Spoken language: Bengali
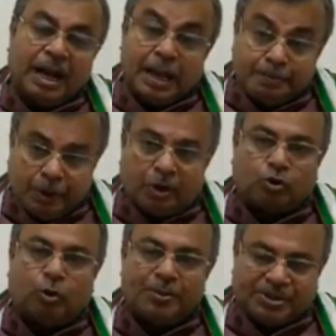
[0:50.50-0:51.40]
হাই পাওয়ার
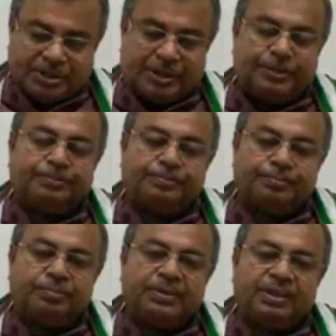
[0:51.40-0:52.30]
কমিটি
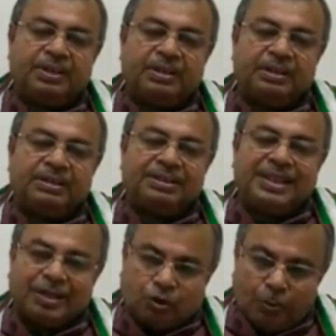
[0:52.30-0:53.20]

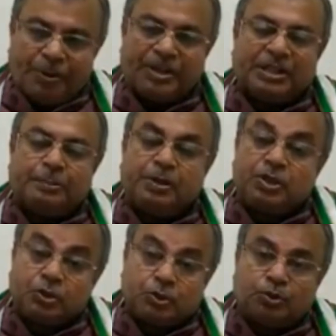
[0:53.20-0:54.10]
যে কমিটিতে
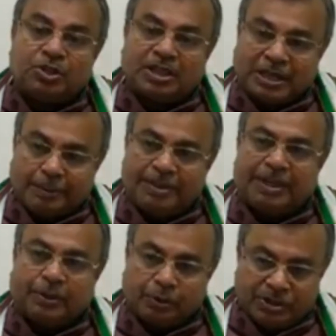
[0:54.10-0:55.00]
বিশিষ্ট
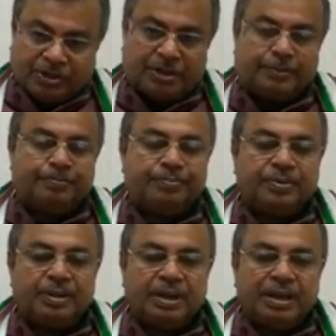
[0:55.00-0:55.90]
শিক্ষাবিদরা রয়েছে
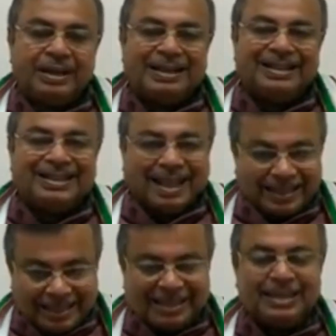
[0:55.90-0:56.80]

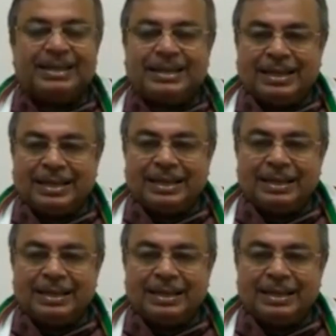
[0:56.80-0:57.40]
তাদেরকে নিয়ে